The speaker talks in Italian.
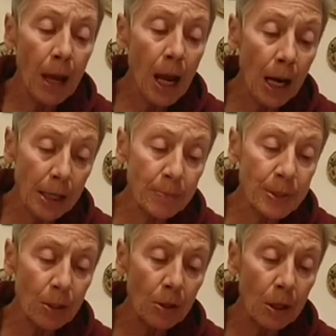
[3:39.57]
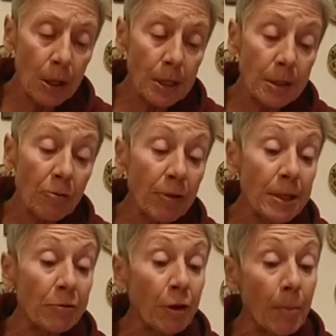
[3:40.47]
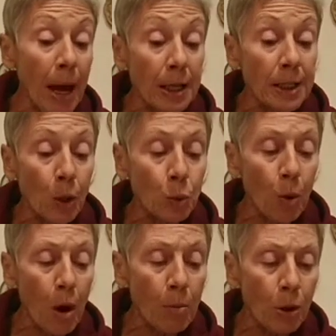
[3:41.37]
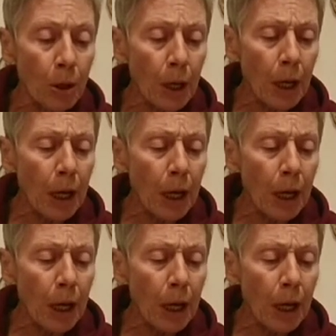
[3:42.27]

Calipso si è fatta fermare da un uomo